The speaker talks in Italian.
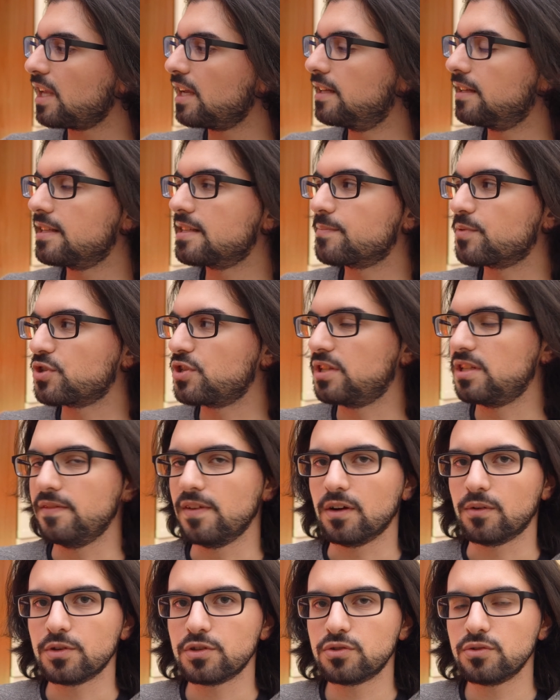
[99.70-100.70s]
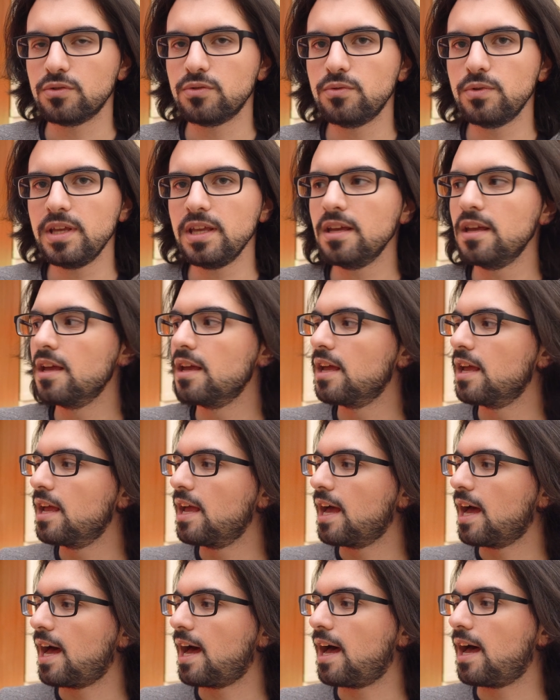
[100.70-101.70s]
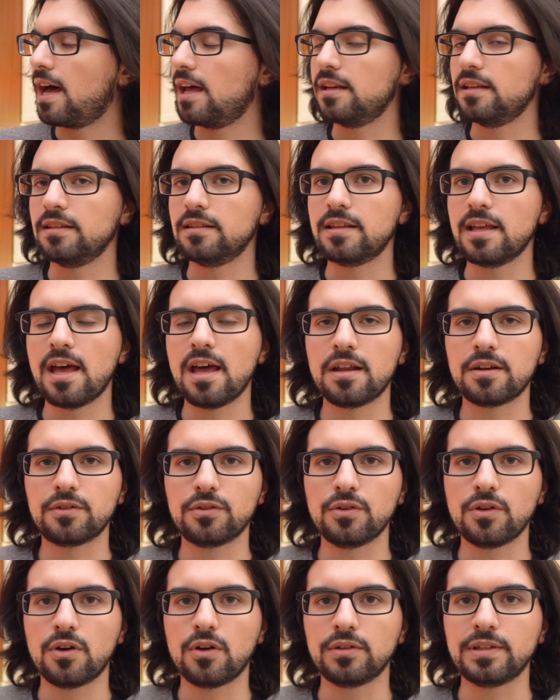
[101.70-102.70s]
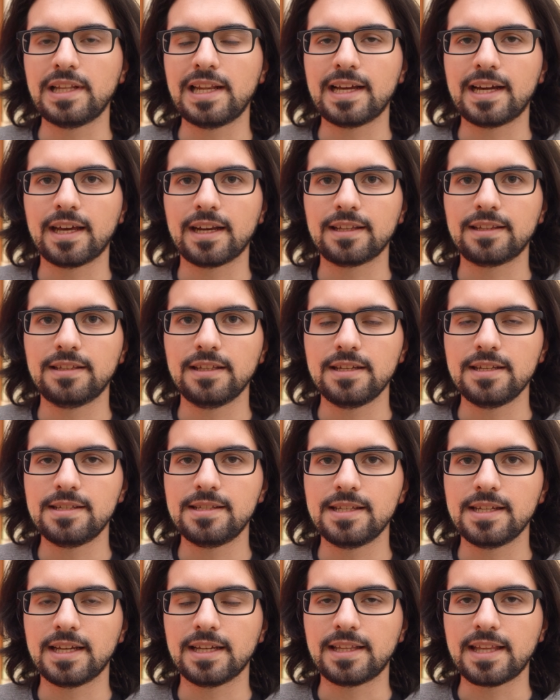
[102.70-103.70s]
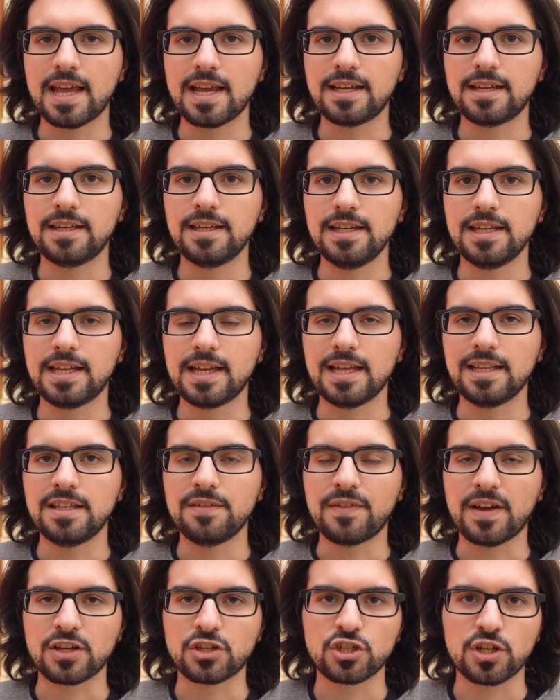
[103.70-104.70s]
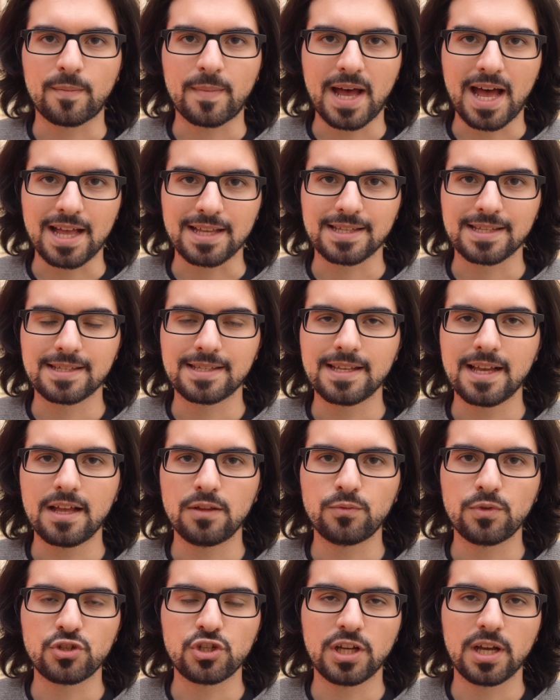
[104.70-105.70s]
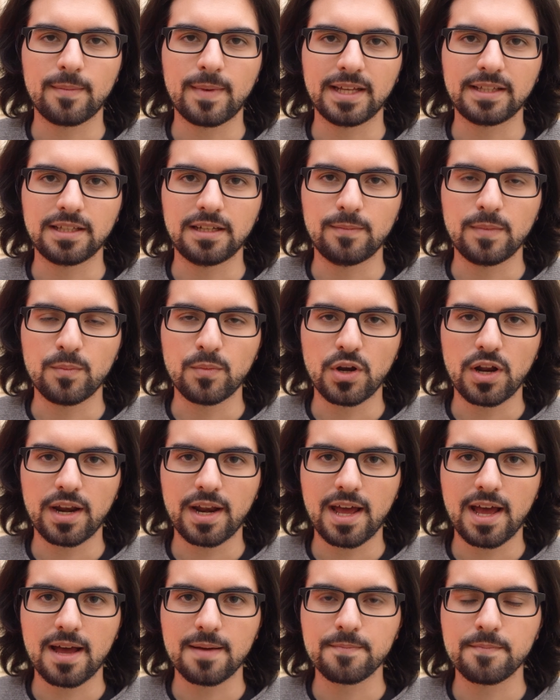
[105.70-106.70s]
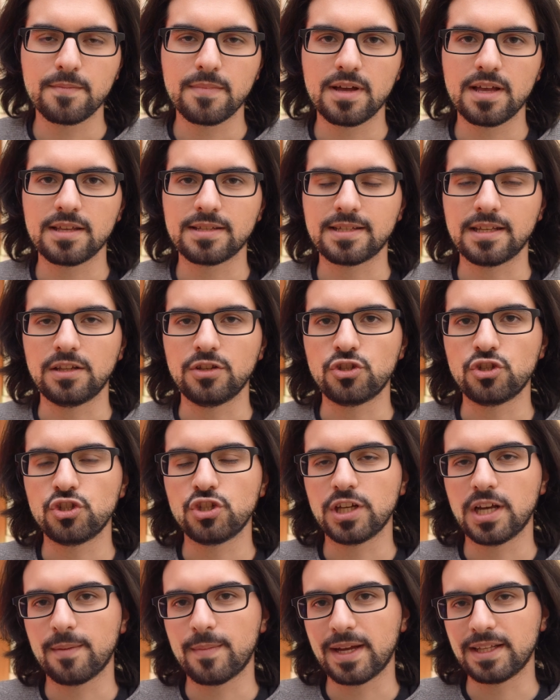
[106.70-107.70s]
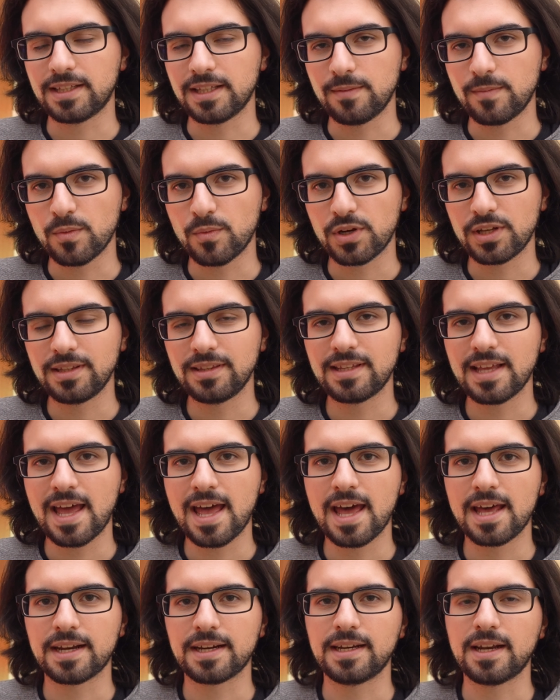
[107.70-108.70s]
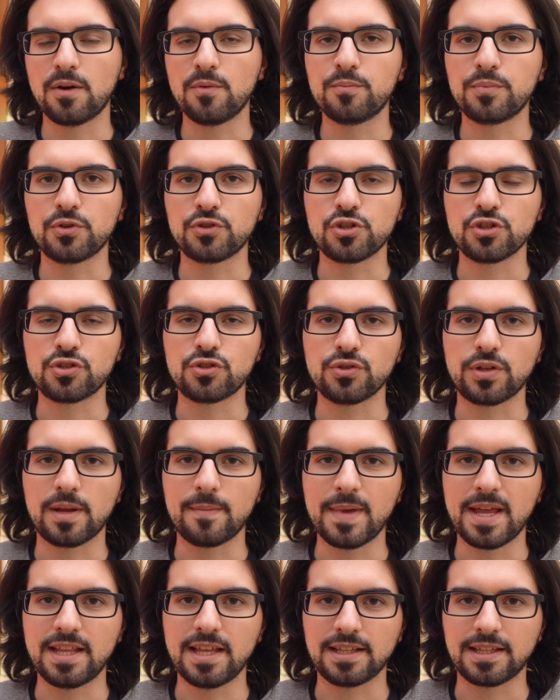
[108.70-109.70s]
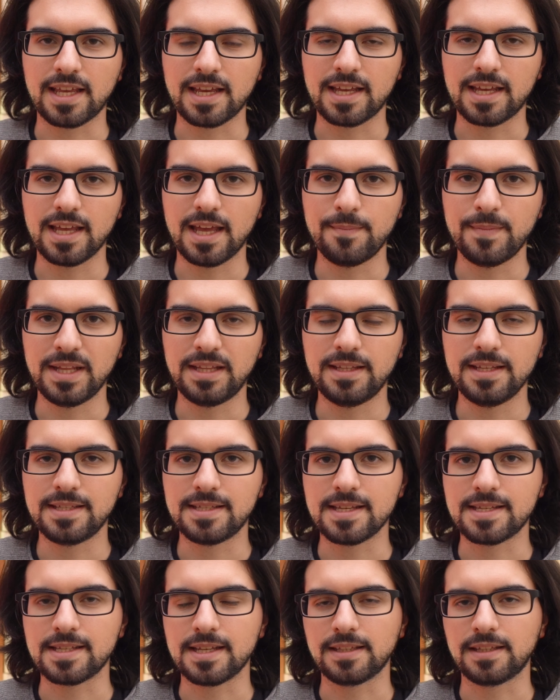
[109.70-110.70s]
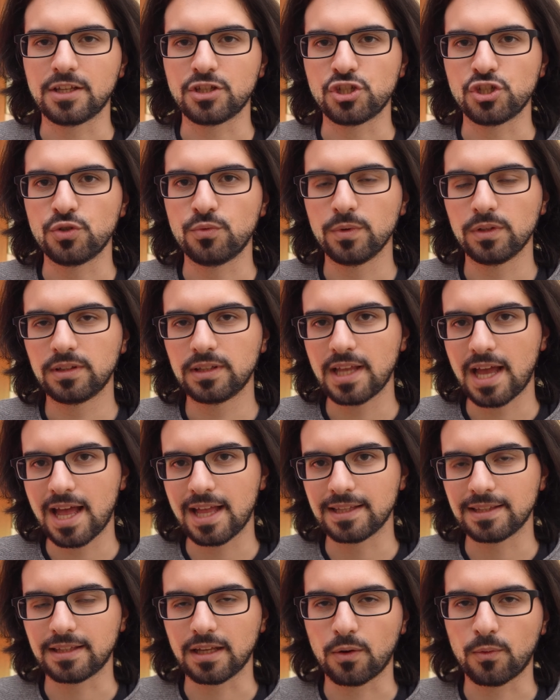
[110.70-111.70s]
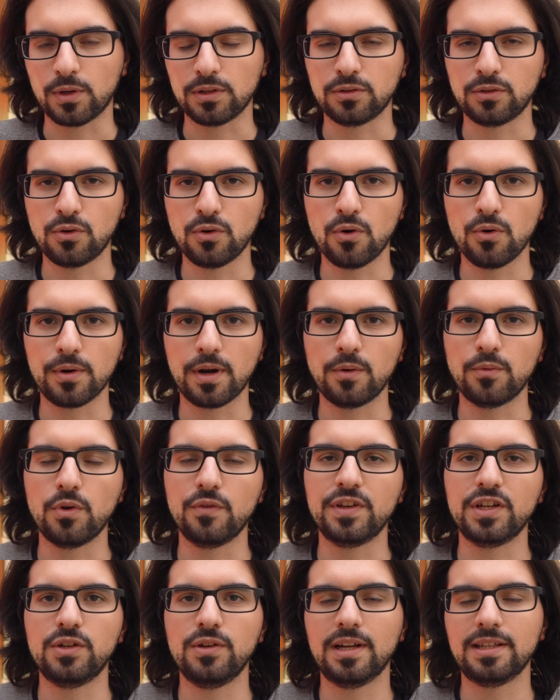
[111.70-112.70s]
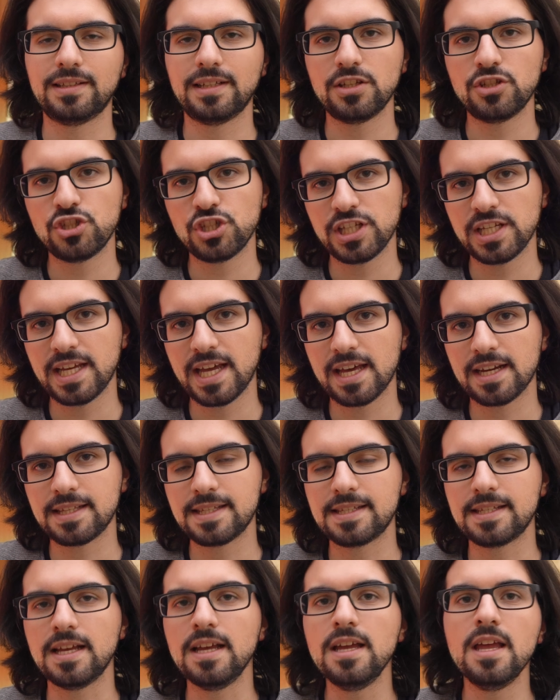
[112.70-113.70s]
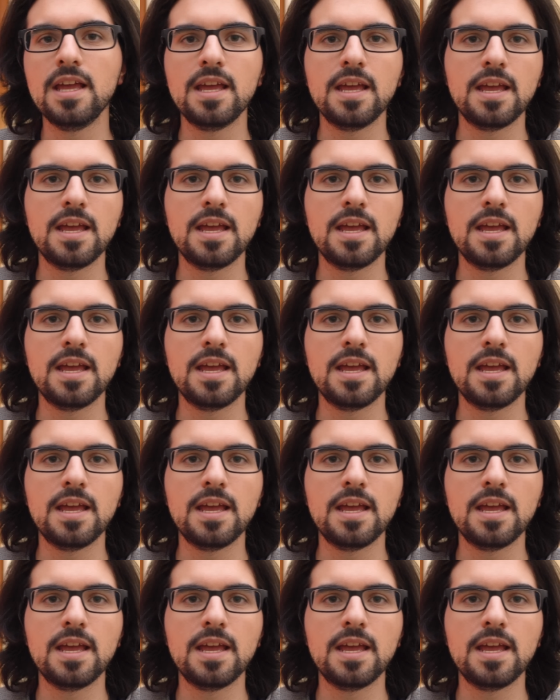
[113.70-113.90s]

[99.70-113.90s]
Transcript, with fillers: Il dispositivo è questo qui, ha all'interno delle caratteristiche tecniche di fascia bassa, 2 GB di memoria RAM, 16 GB di memoria interna, un processore MediaTek MT6580, quad core a 1,3 GHz,